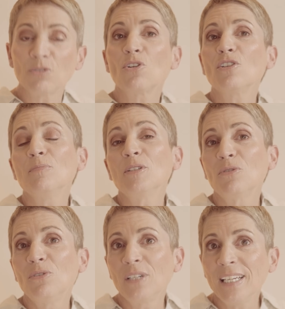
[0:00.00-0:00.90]
und
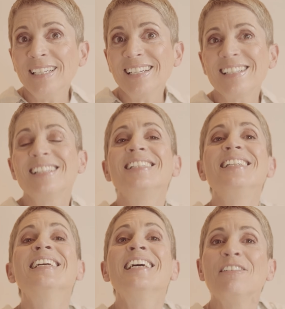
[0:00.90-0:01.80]
Kosmetologie, das ist
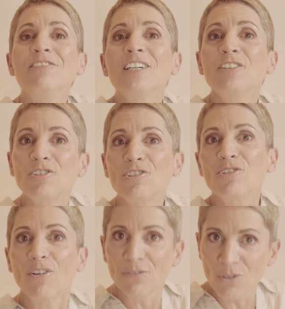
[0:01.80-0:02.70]
die
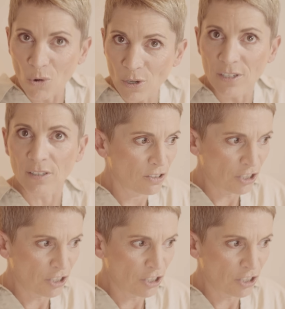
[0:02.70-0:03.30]
Wirkstoffkunde,